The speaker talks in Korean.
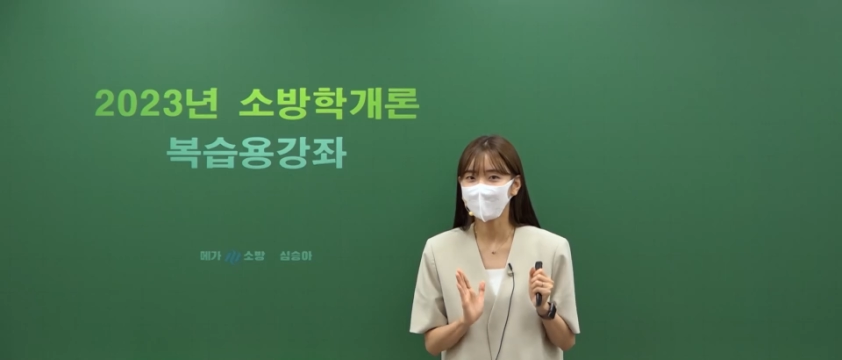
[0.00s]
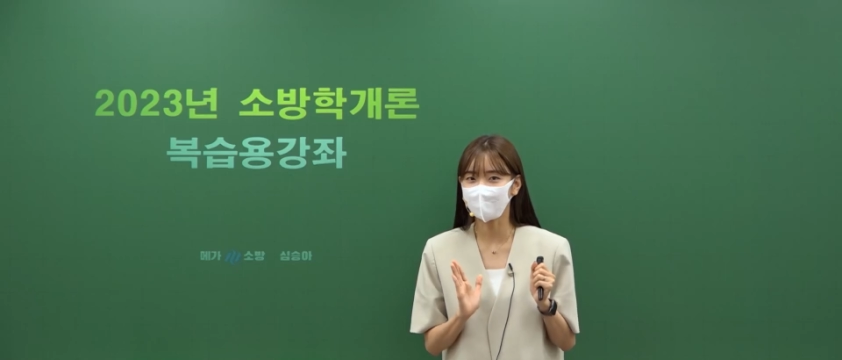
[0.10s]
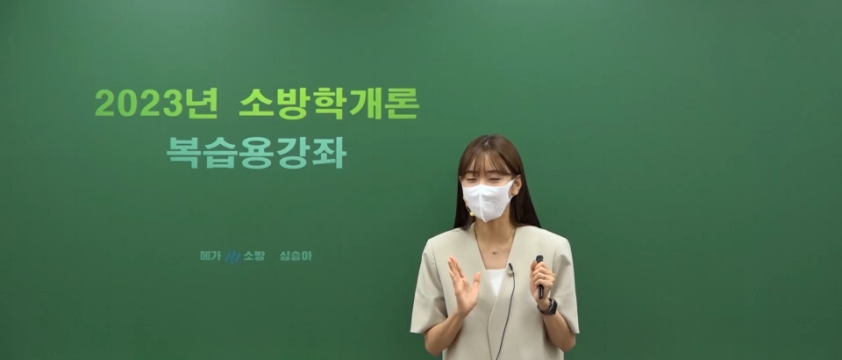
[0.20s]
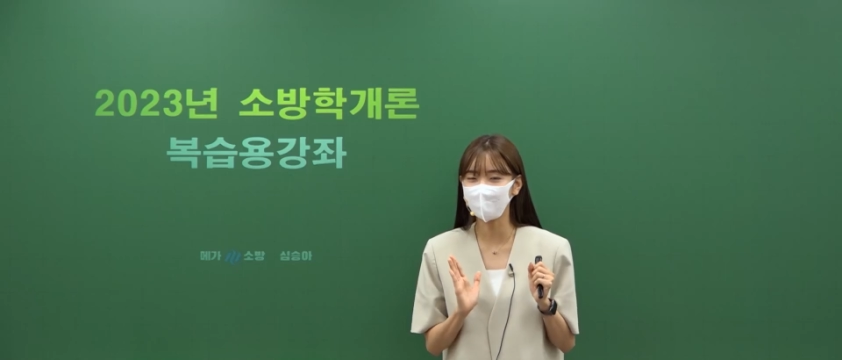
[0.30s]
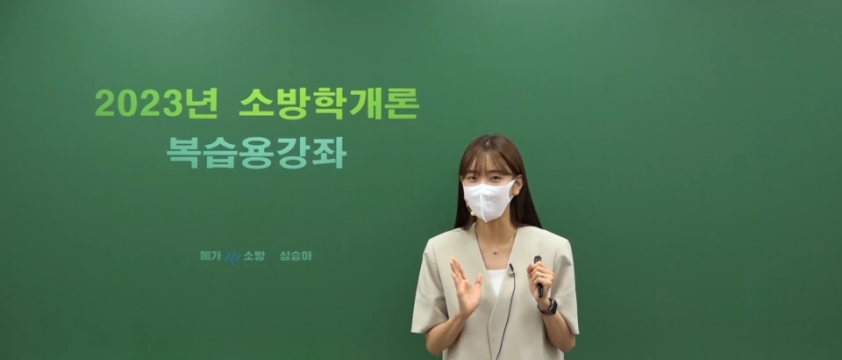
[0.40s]

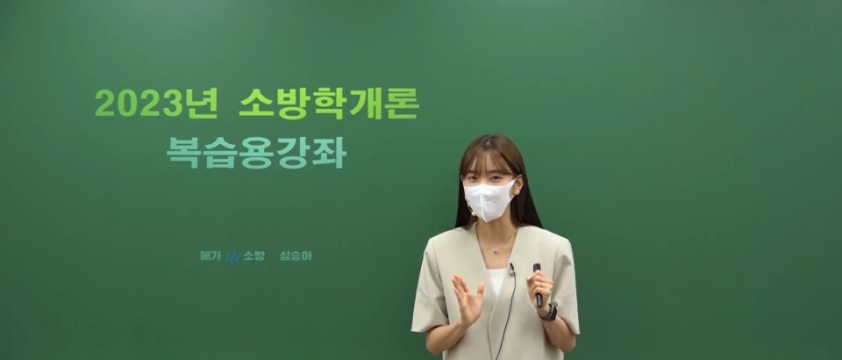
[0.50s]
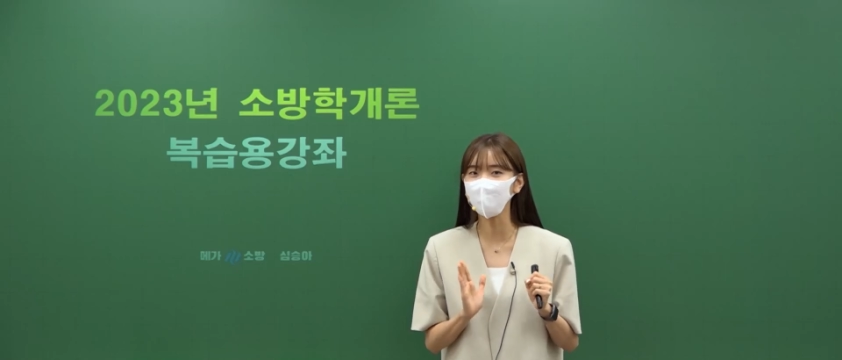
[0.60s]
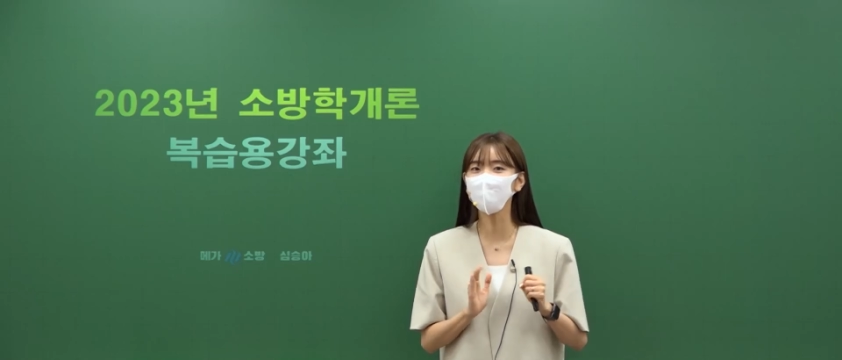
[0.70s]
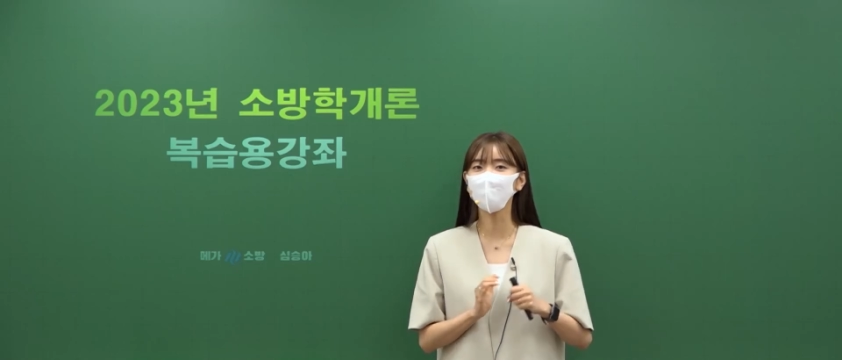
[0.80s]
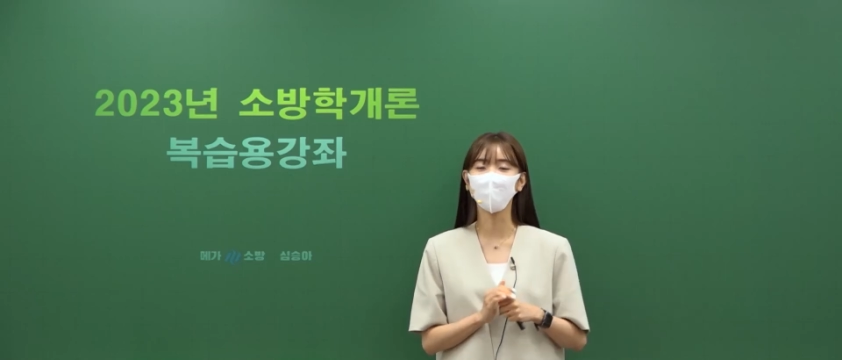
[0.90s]
자, 그
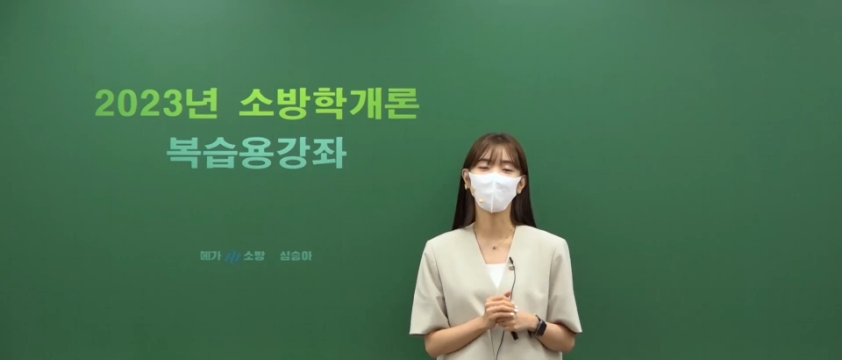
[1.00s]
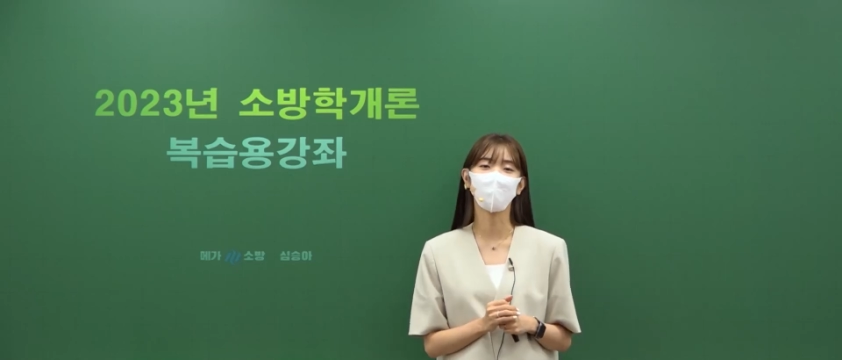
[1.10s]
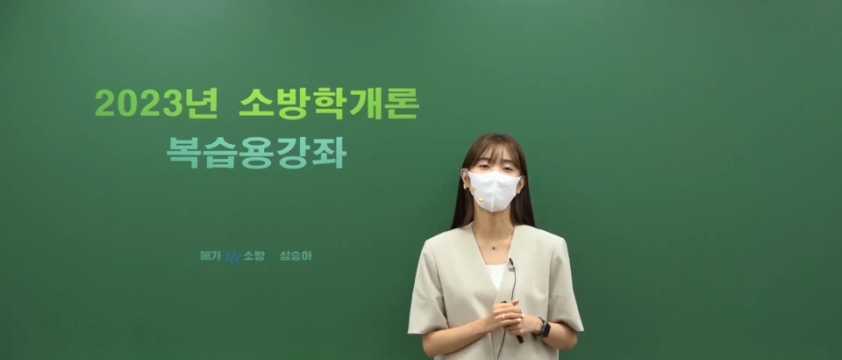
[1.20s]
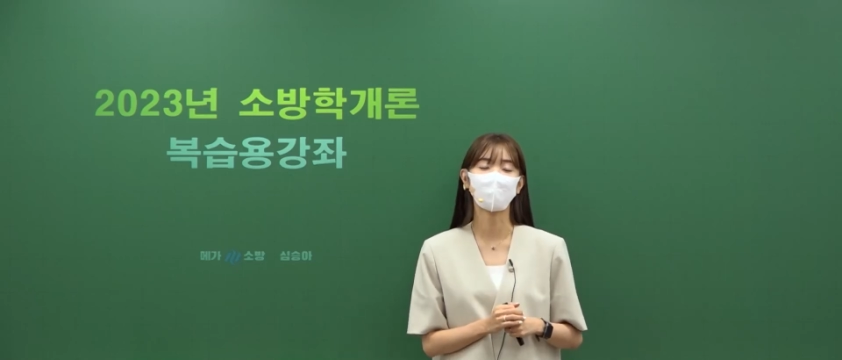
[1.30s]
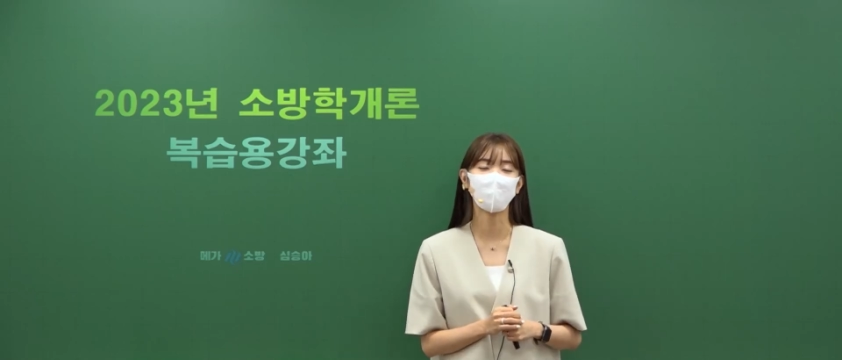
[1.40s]
이유부터
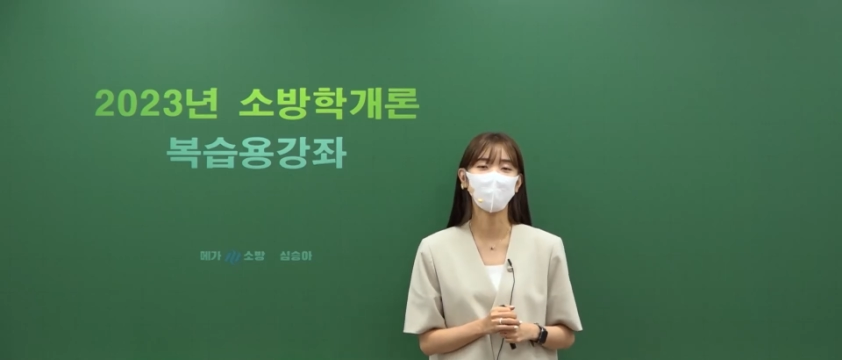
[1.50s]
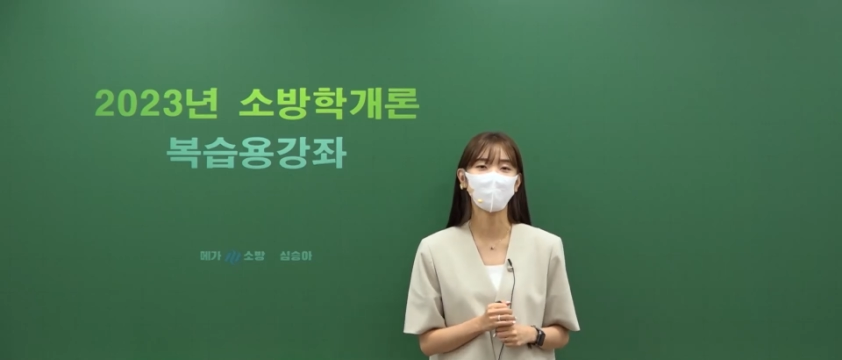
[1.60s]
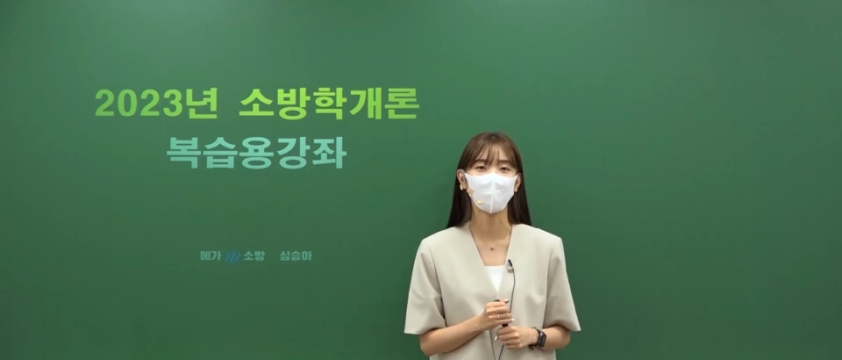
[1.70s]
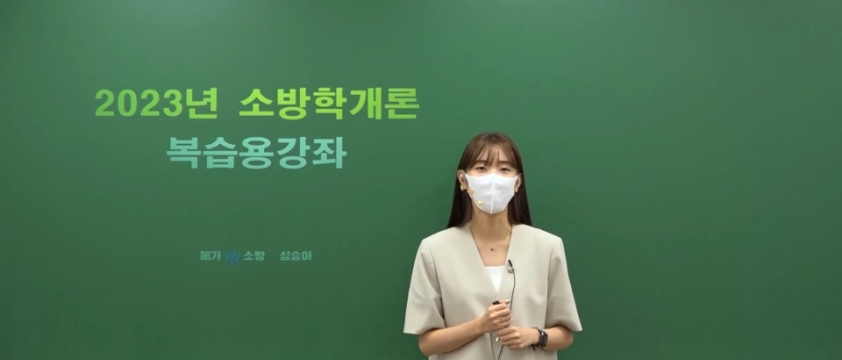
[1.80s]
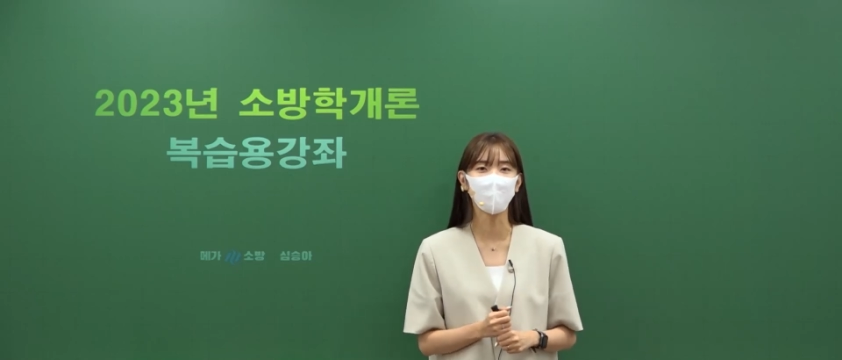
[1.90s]
먼저 말씀을
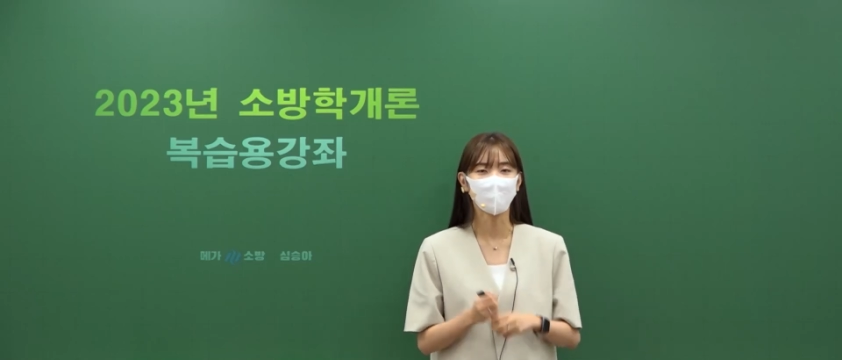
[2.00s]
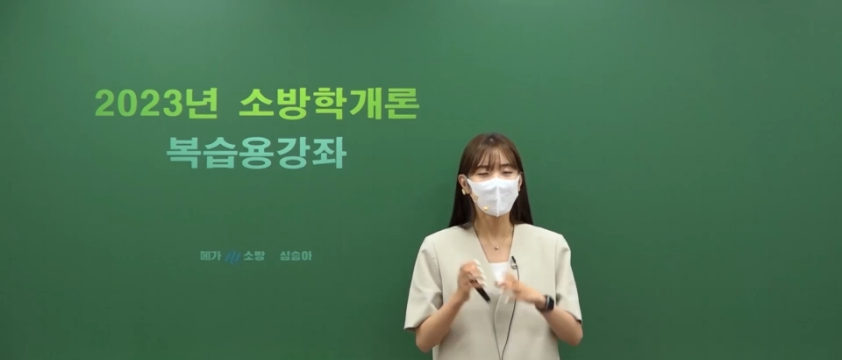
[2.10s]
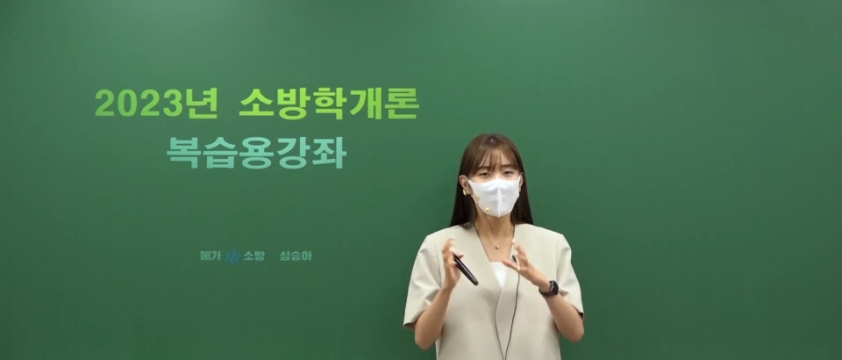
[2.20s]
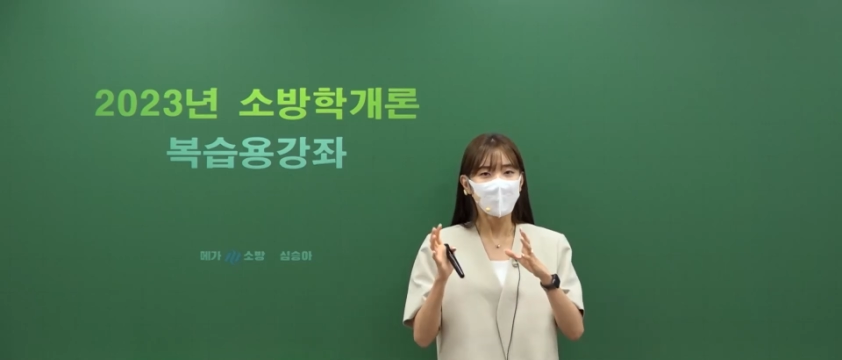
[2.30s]
드리면,